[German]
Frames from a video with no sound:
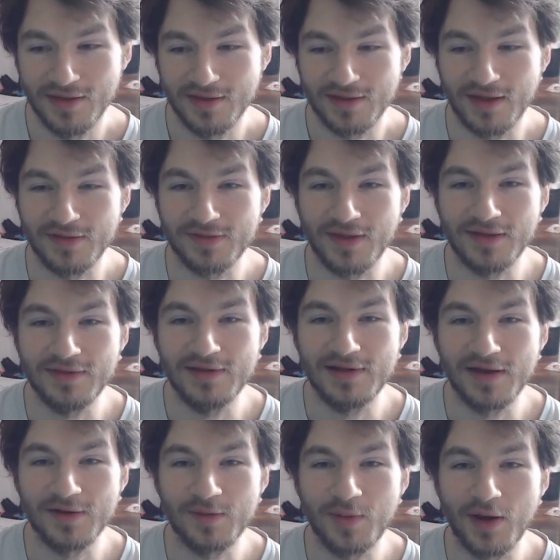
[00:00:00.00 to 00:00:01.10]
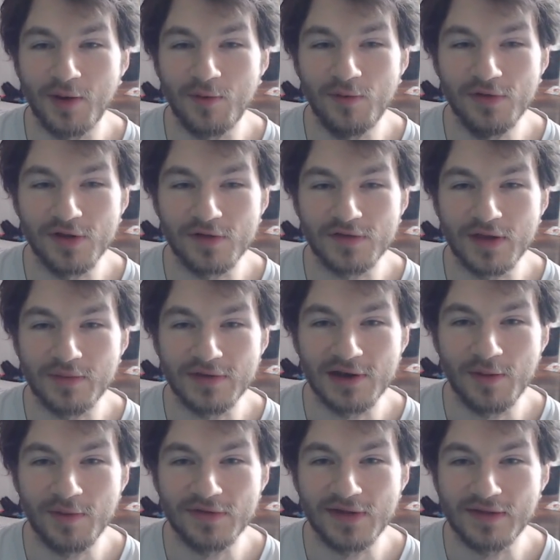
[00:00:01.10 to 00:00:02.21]
Ich zeige die gleich nochmal in Großaufnahme. Ich
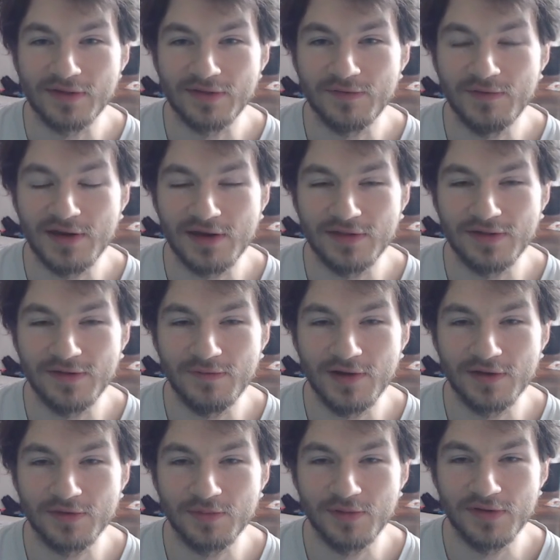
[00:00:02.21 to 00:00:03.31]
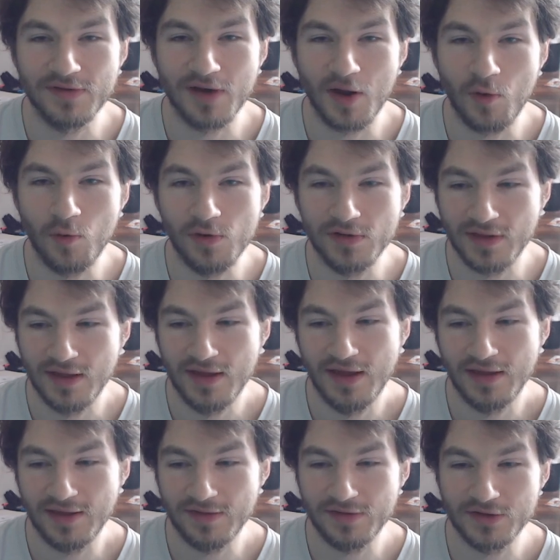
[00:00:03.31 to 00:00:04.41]
glaube, jetzt hat es sich wieder so ein bisschen erholt.
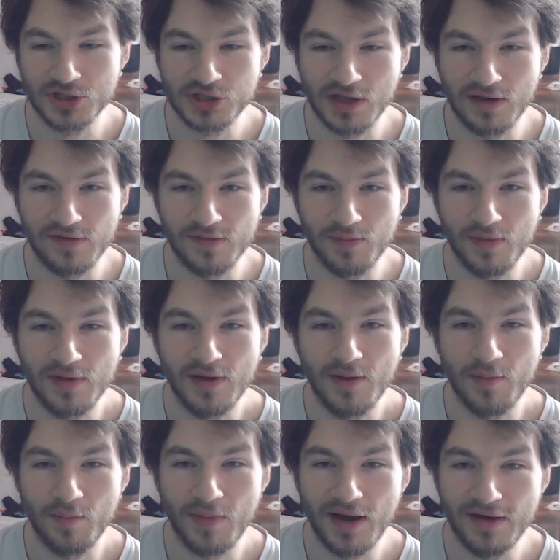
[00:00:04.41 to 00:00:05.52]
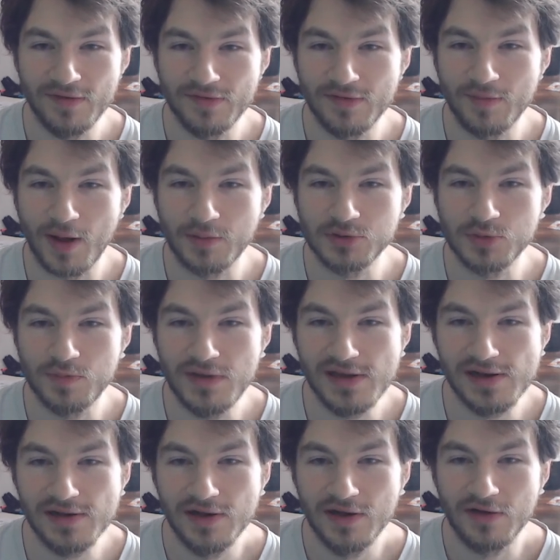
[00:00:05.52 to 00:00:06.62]
Gestern stand ich im Badezimmer am
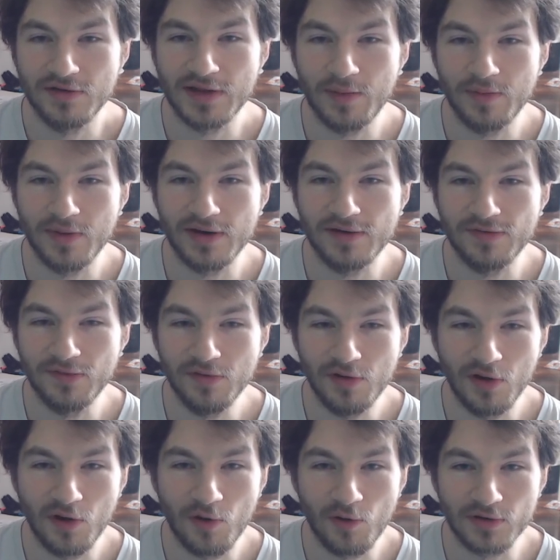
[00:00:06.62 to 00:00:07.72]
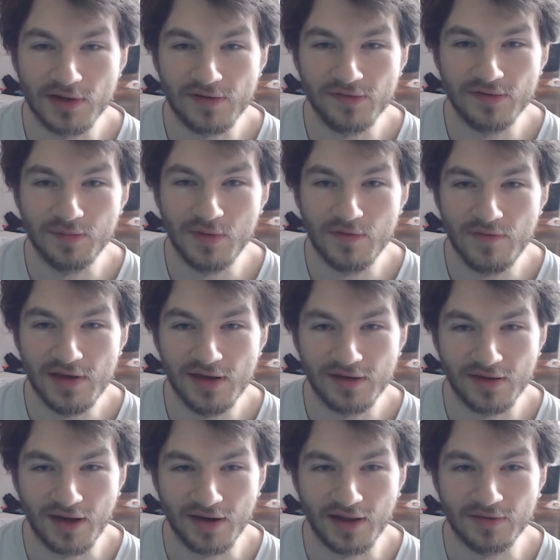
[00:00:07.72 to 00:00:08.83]
Spiegel und habe in meine Zunge geguckt, als sie mir
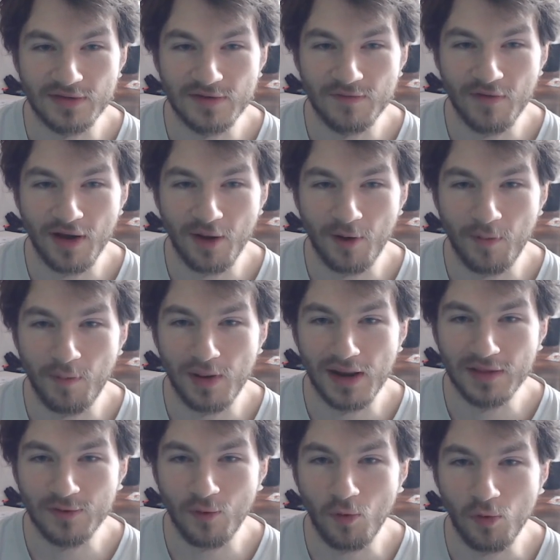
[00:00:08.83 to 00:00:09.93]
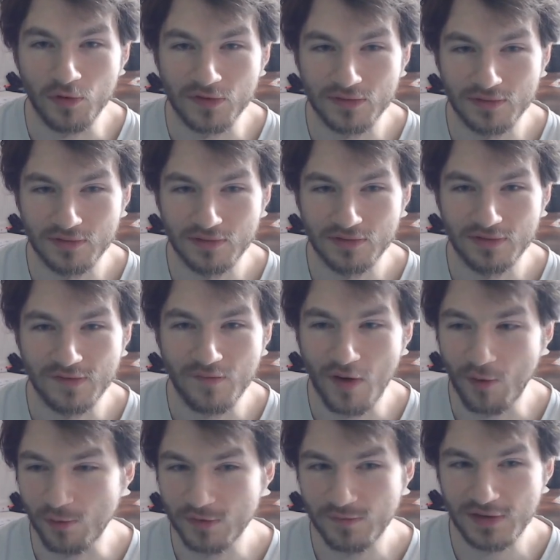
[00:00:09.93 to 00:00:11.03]
wehgetan hat. Und die war komplett rot. Die war
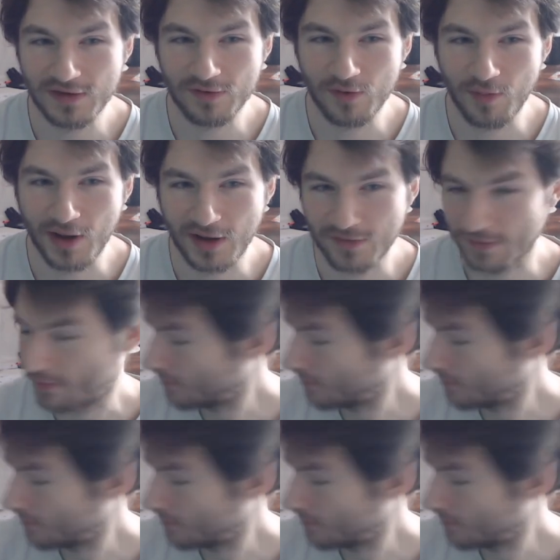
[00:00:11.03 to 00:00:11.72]
rot wie eine Tomate.